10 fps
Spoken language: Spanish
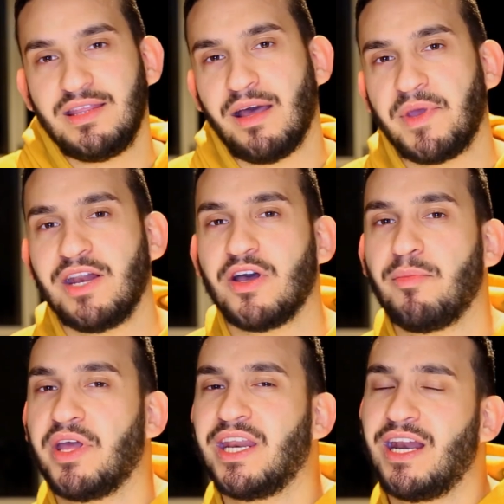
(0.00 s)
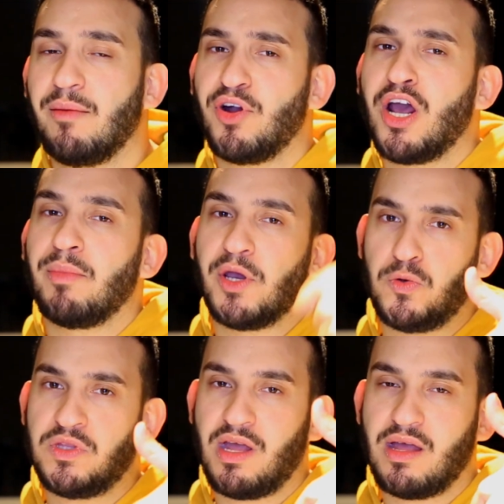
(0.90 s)
Y también les voy a pedir que le pongan me
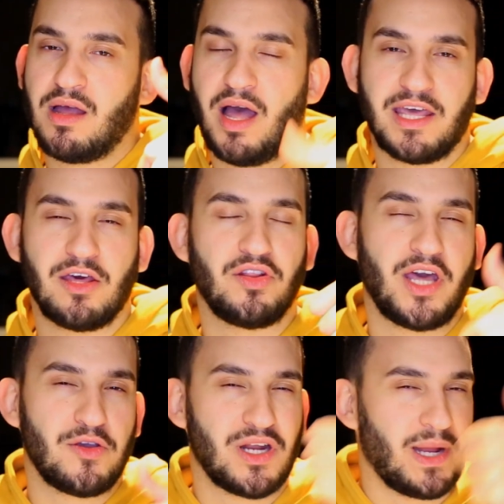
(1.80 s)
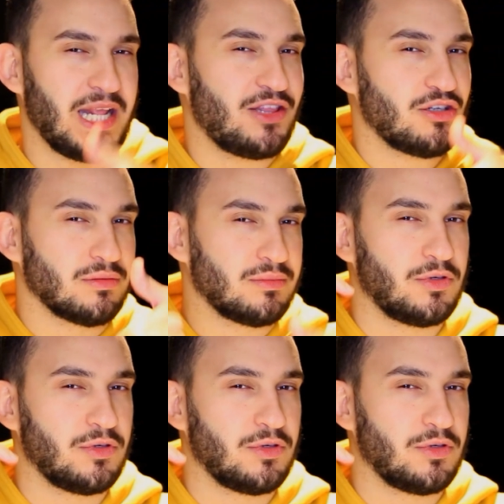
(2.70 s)
gusta ahí donde hay una manito.